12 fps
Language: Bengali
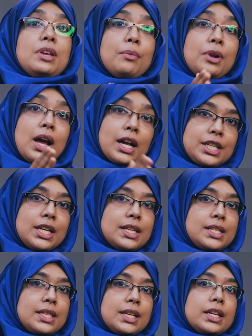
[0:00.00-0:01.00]
আমি আমার আশি
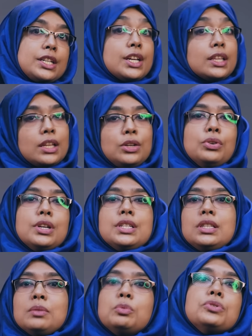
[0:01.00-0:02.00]
কেজি থেকে সাতান্ন
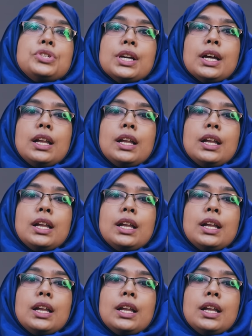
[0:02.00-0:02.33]
কেজিতে পৌঁছে